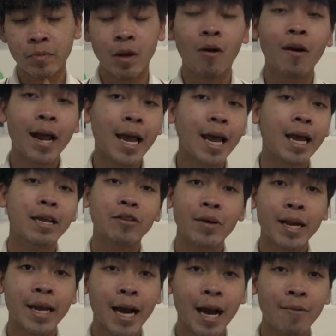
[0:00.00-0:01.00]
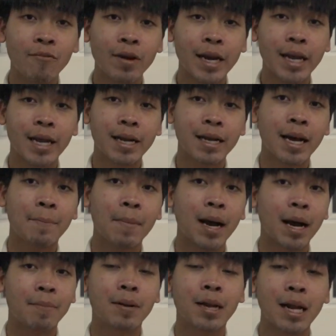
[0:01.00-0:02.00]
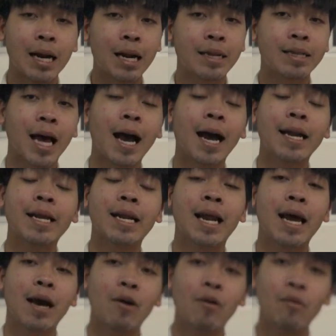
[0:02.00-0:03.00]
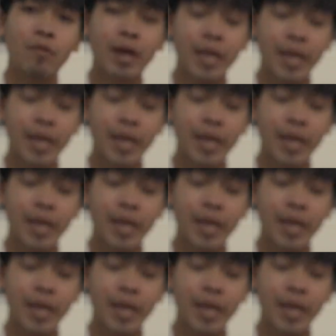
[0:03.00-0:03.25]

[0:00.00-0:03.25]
โอเค สวัสดีครับ วันนี้กลับมากับลาลาต้ากันอีกแล้ว วัน